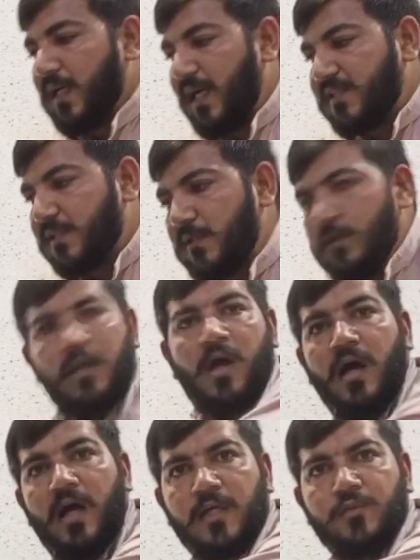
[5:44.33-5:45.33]
ऐसे
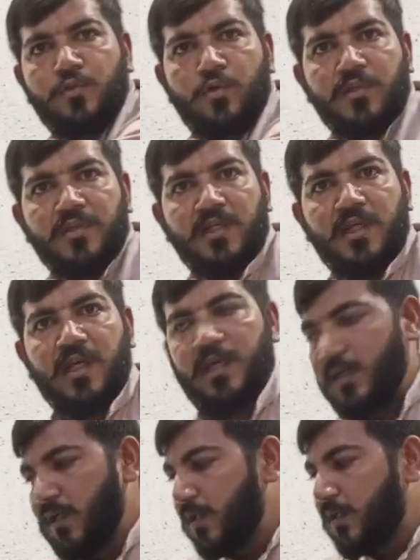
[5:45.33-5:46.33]
लाग तोड़ते
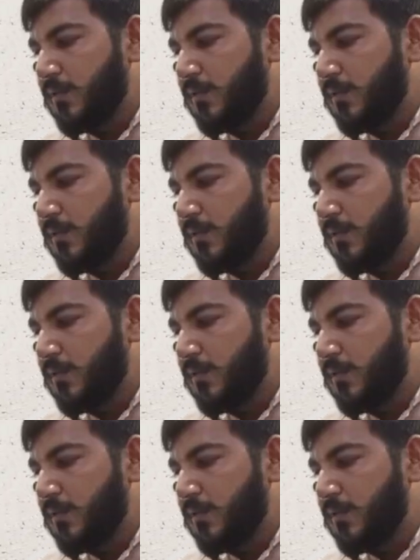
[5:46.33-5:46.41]
हैं